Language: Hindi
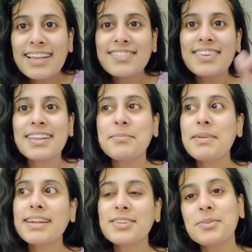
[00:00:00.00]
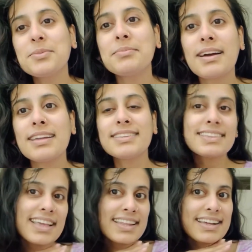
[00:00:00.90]
वेलकम बैक टू माय
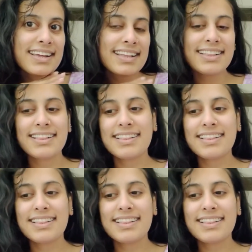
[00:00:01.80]
चैनल